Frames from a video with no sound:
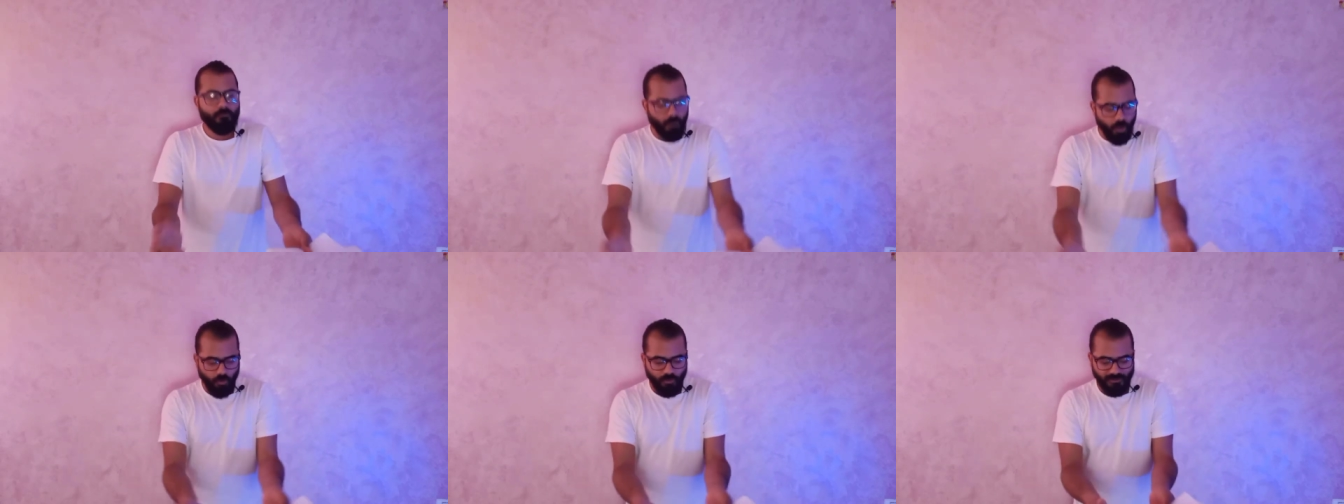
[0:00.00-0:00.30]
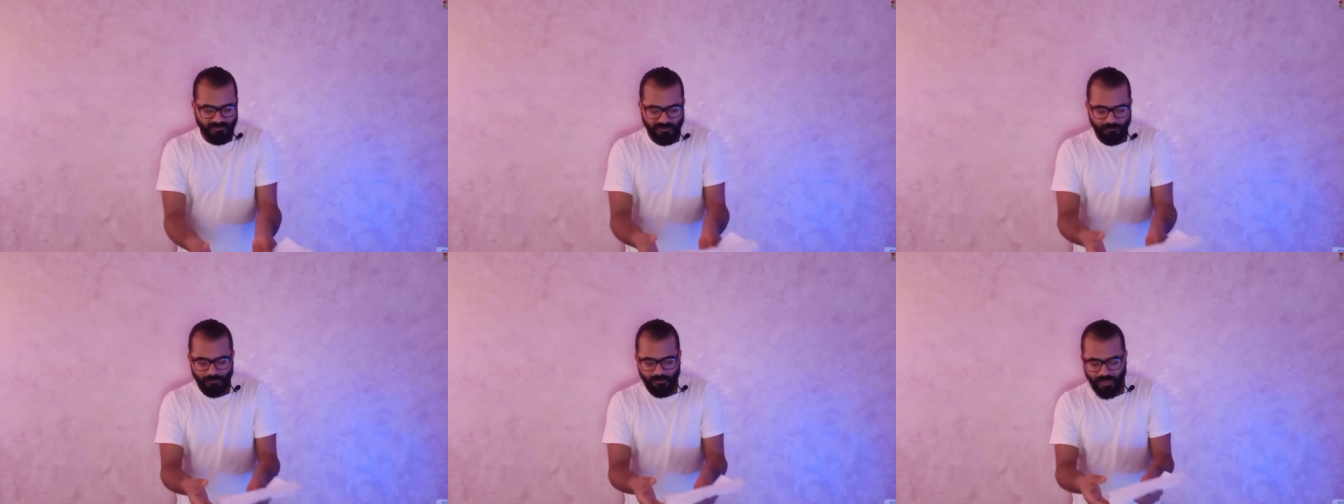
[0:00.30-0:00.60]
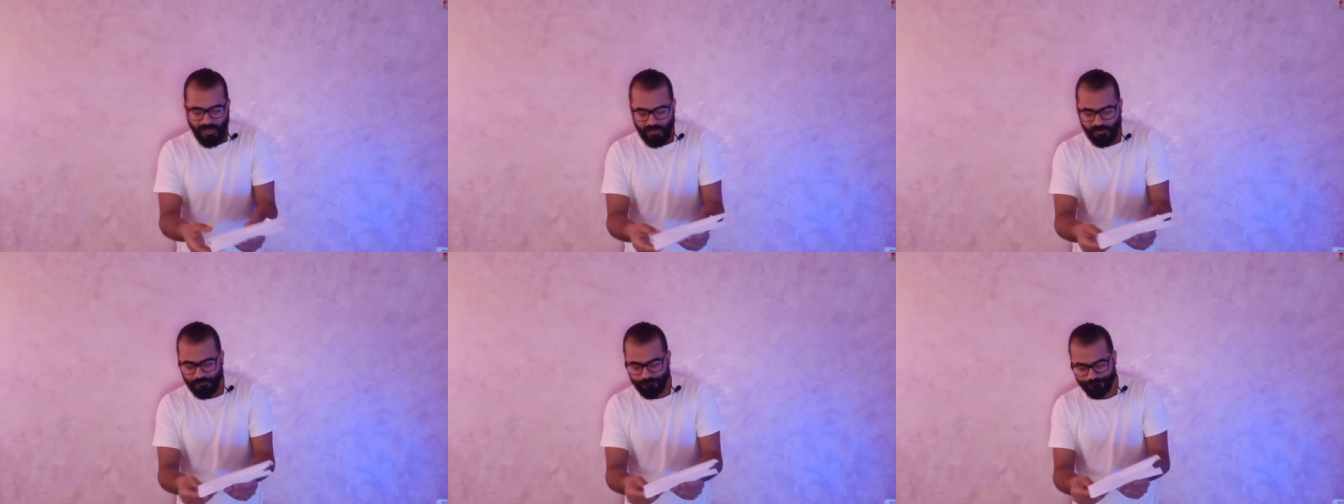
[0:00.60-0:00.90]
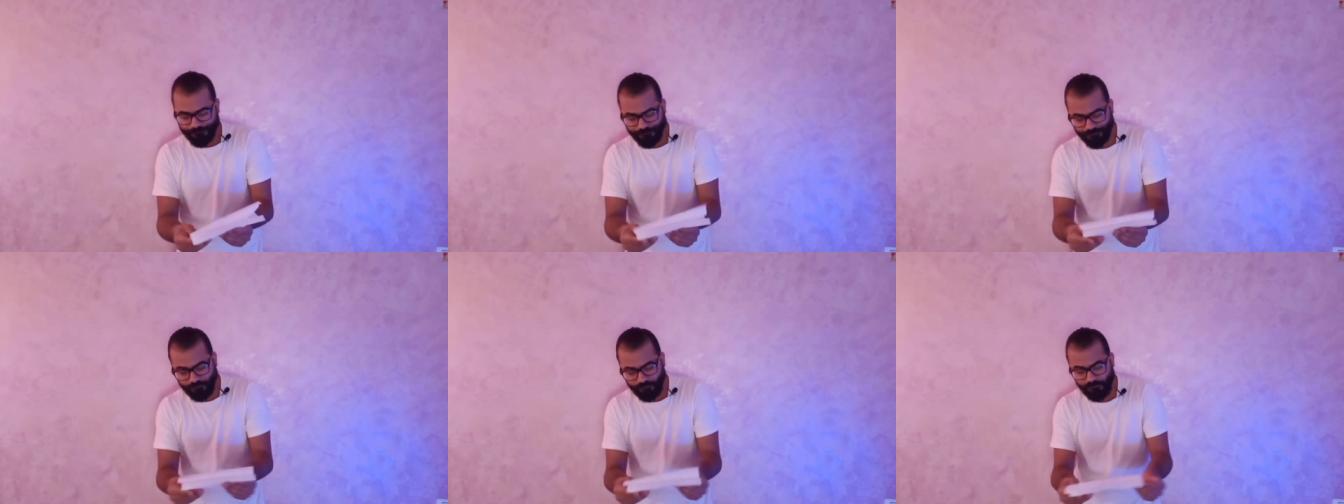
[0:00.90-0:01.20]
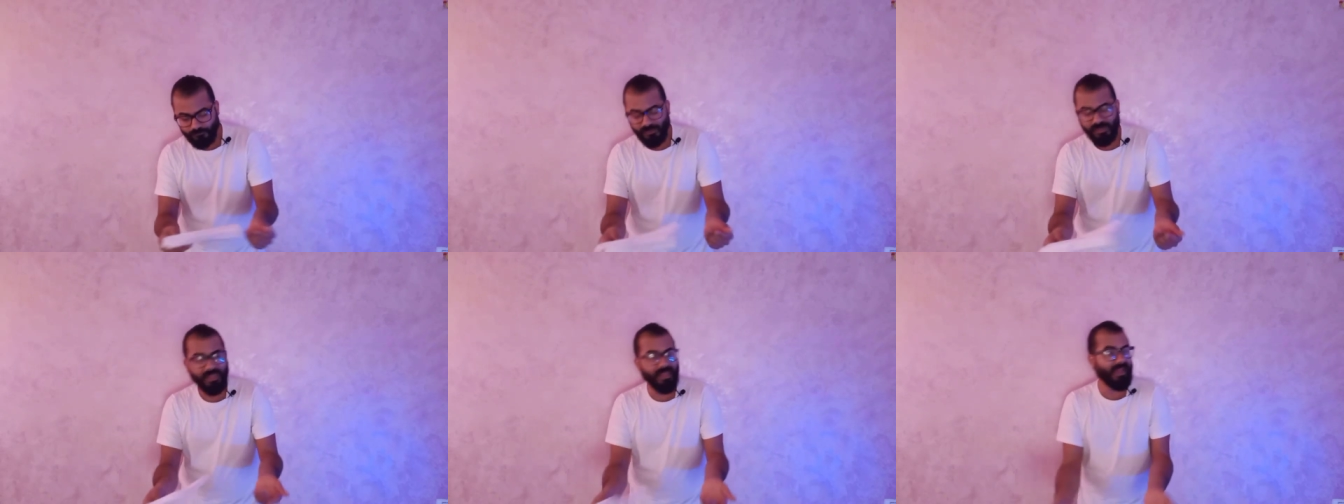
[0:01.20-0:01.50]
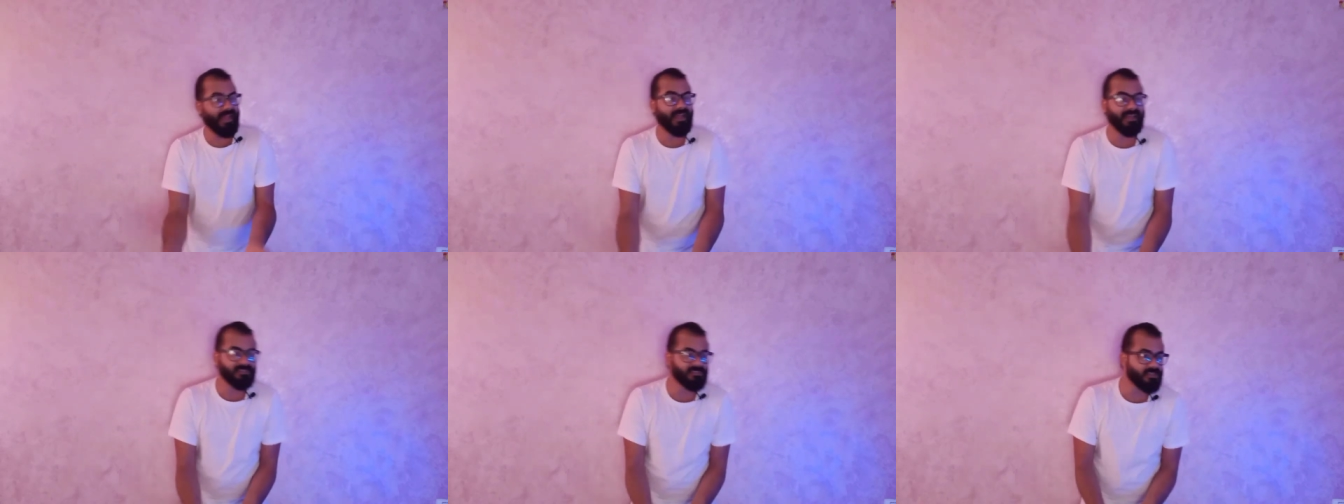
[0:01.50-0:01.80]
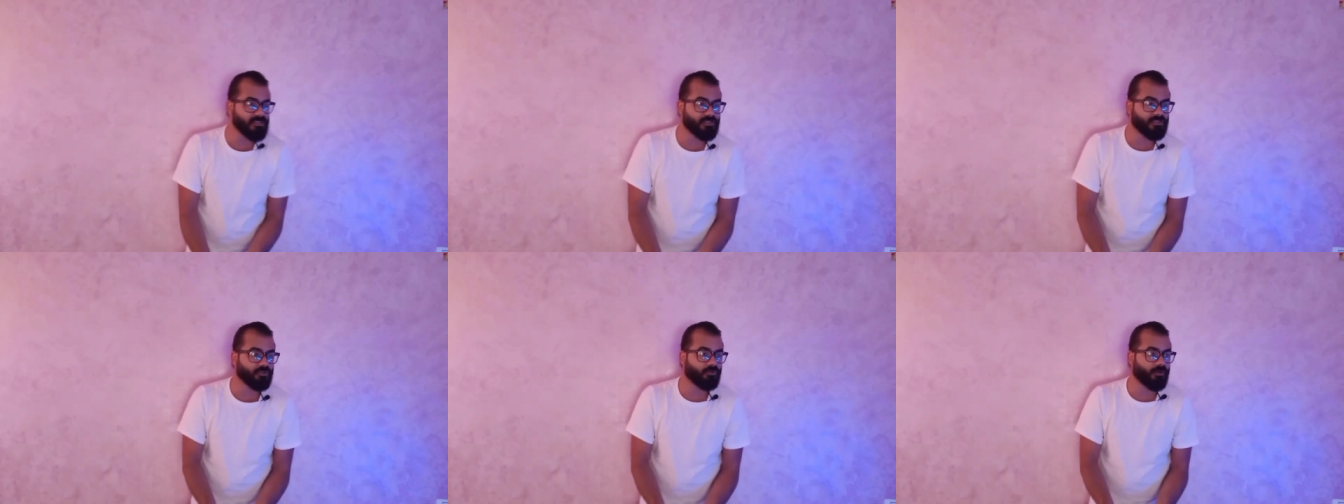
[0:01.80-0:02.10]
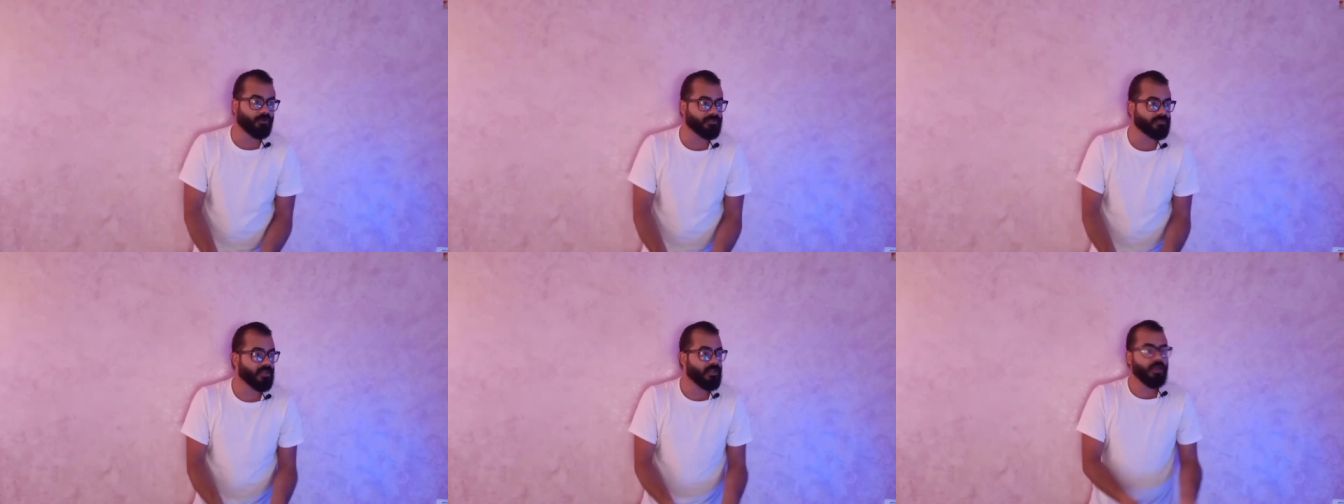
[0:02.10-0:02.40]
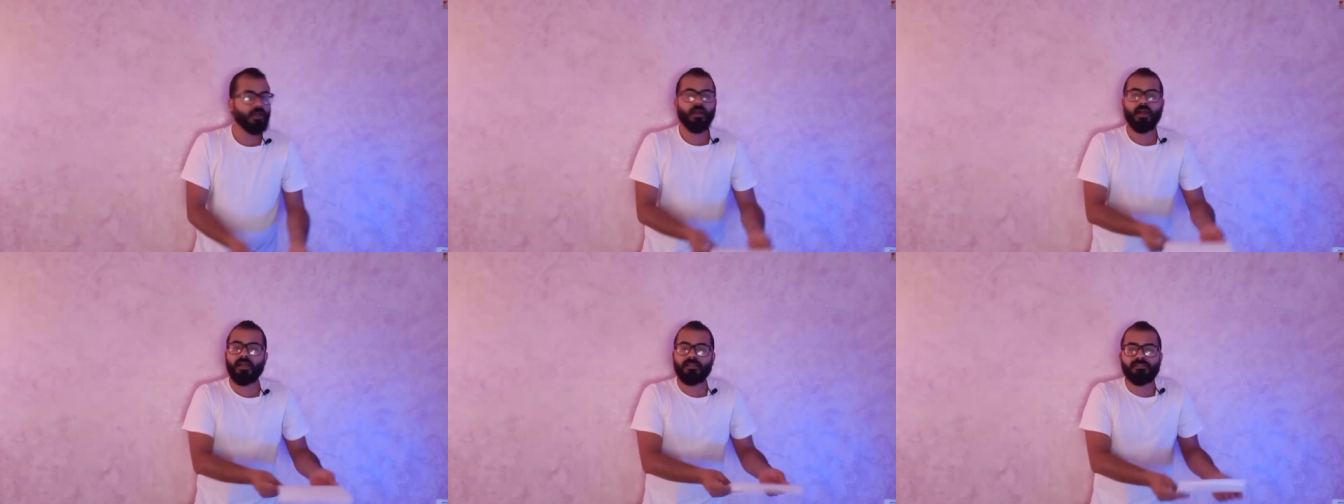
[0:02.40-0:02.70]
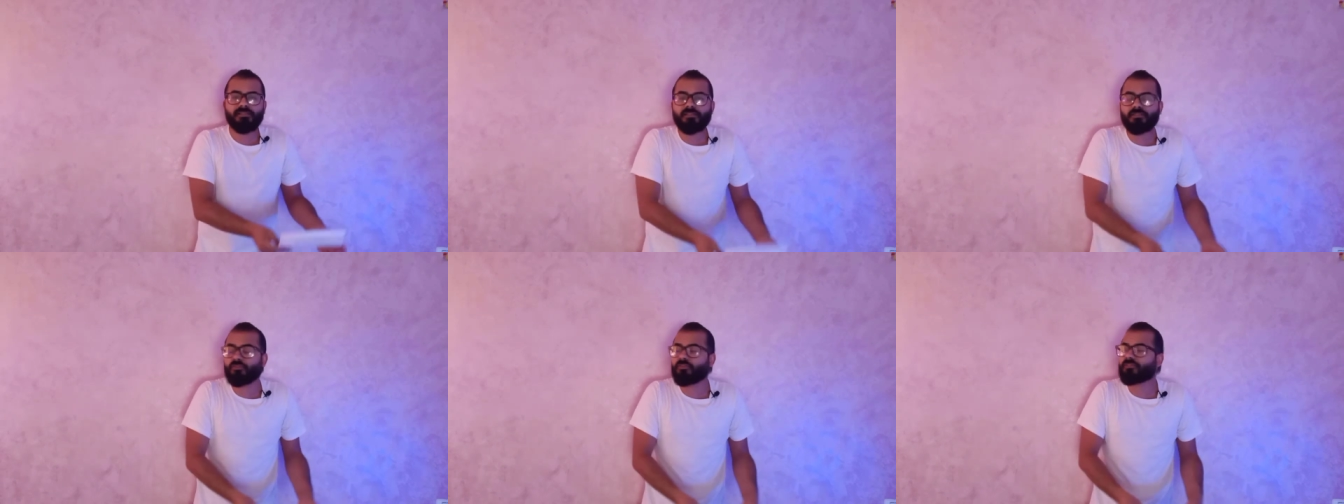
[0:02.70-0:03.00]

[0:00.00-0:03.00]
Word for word: ما هو كسب الاهلي غزل السويس غزل